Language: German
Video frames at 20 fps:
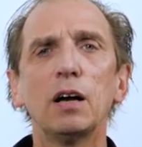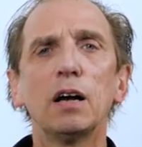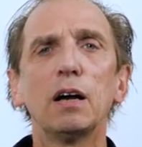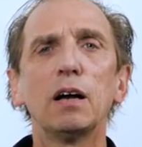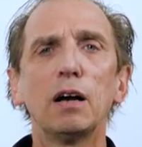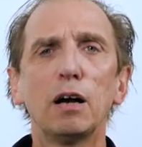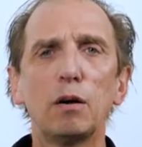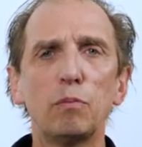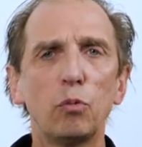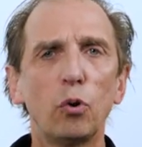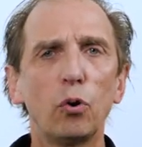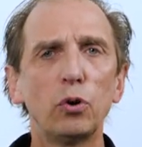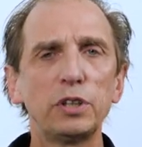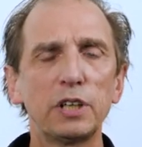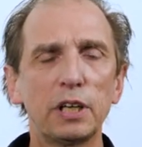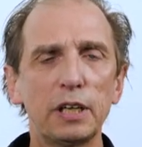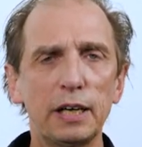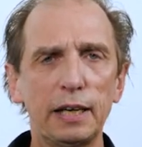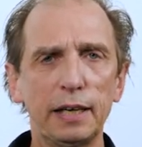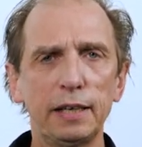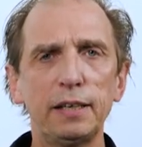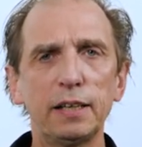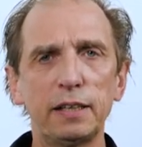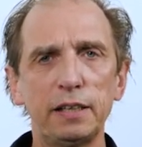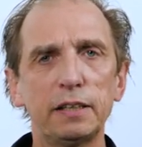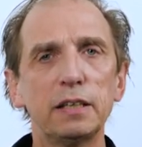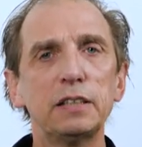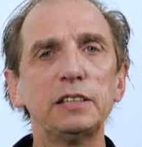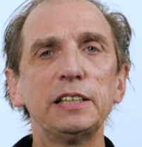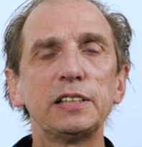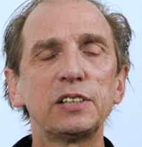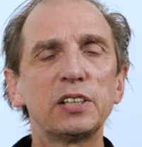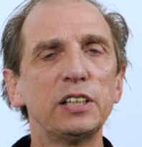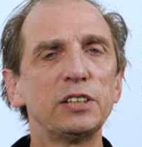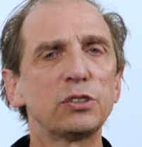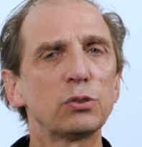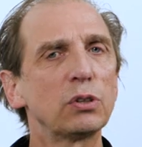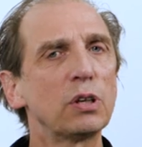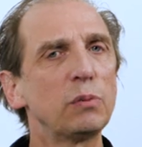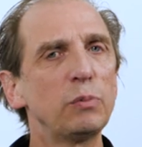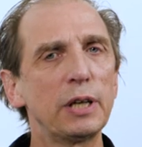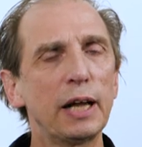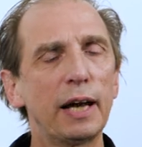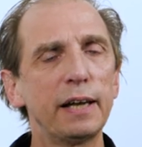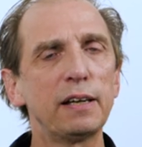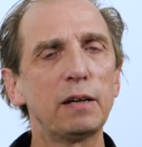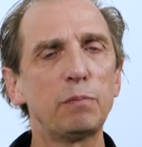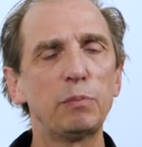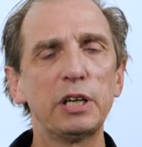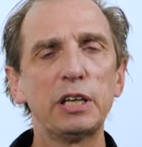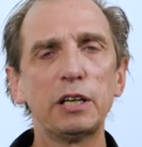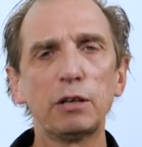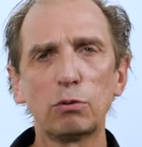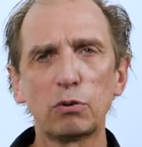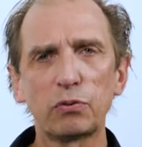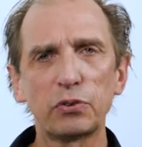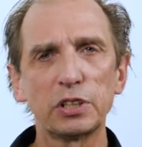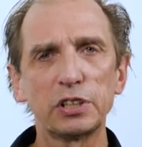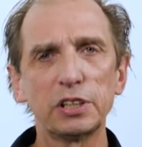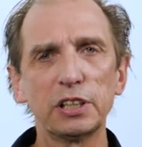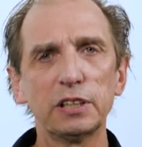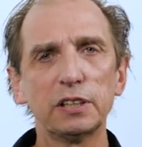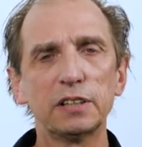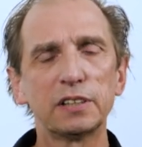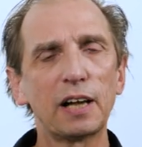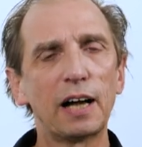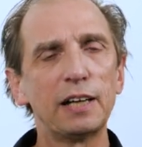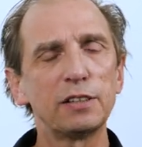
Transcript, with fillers: ähm, unter einer anderen Lizenz oder mit anderen Bedingungen versehen ist.